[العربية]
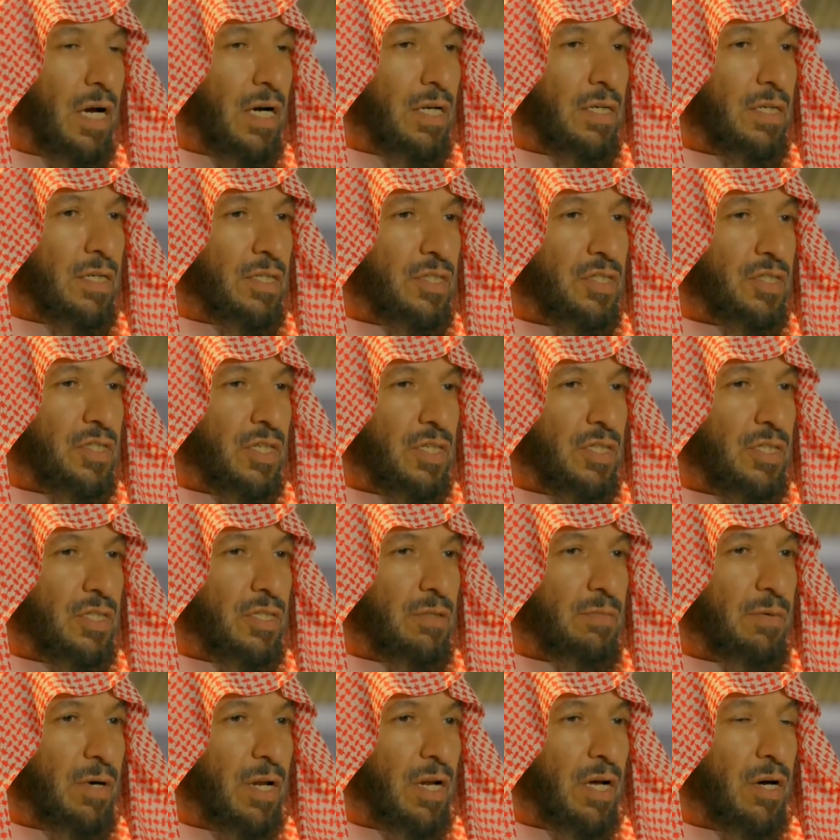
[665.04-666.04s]
ان
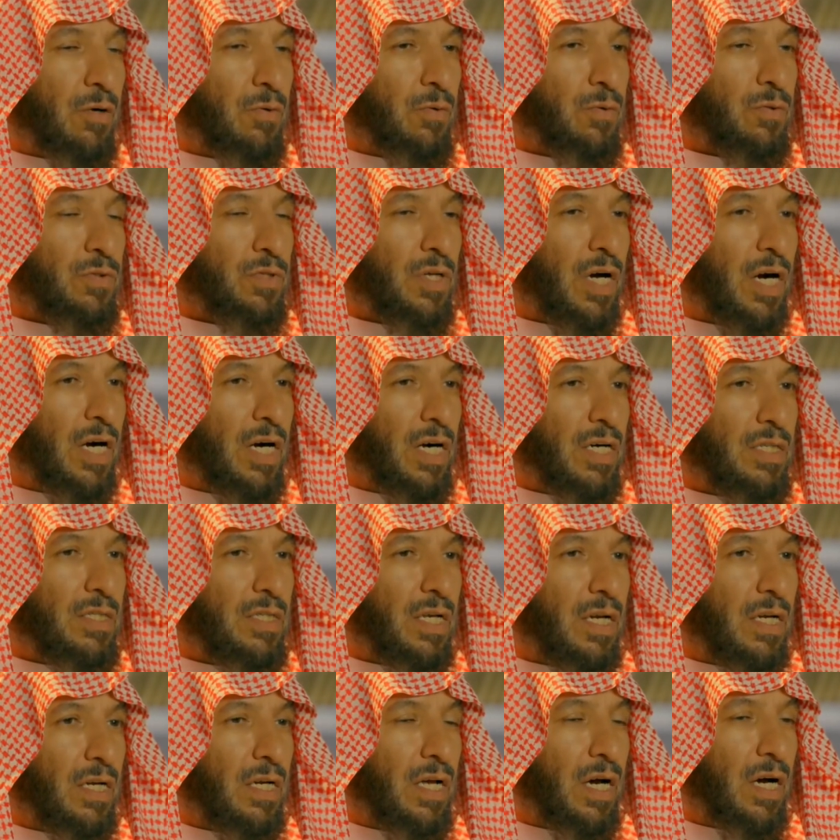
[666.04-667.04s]
نستجيب له طاعه
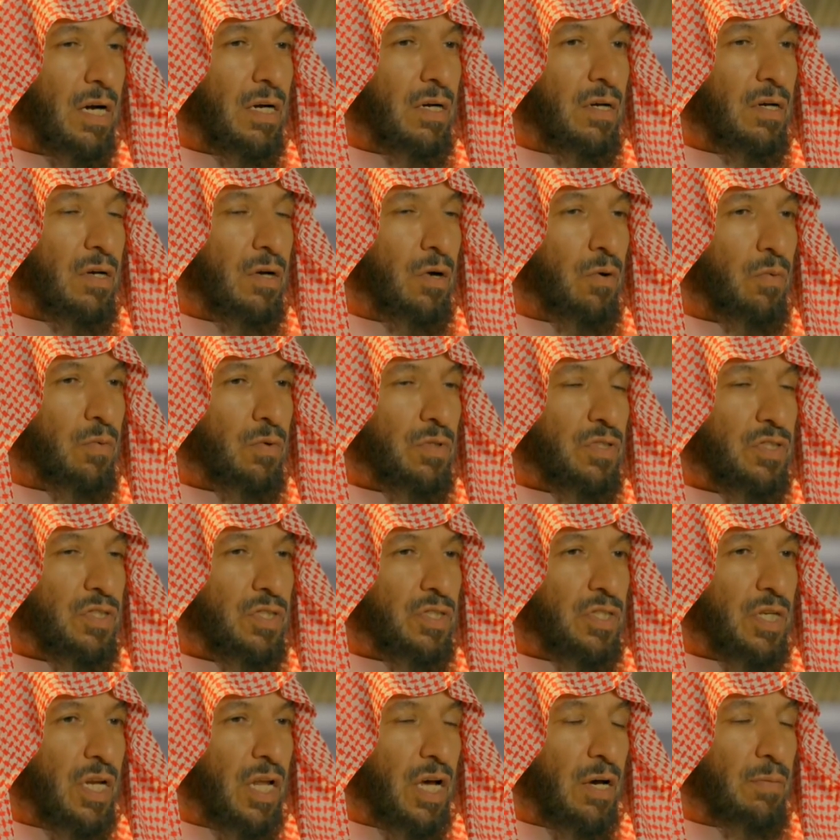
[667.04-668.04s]
له
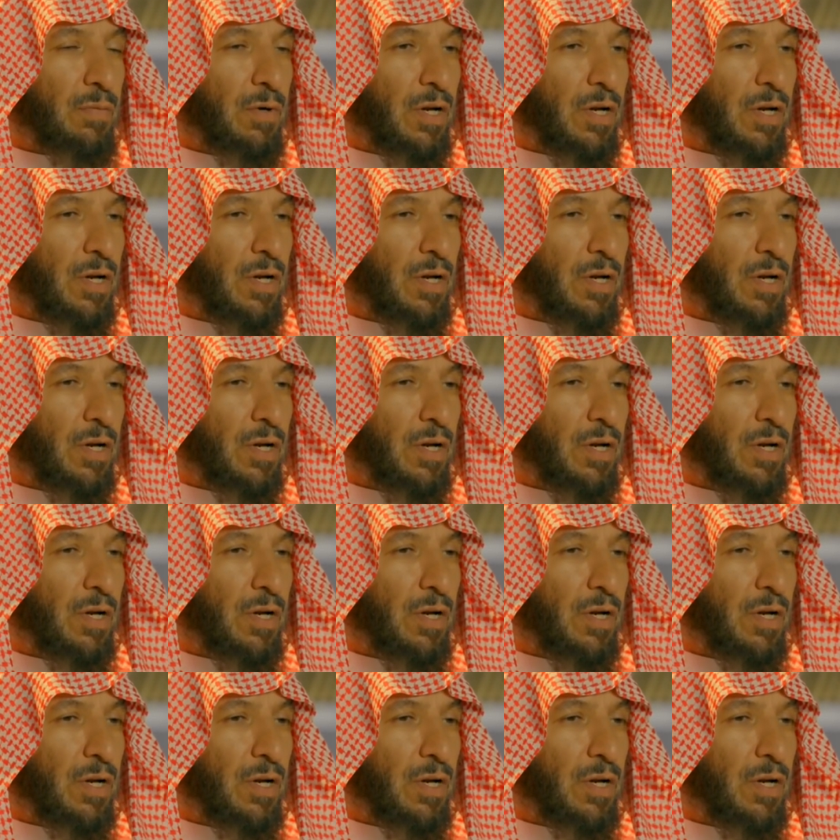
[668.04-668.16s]
واستجلابا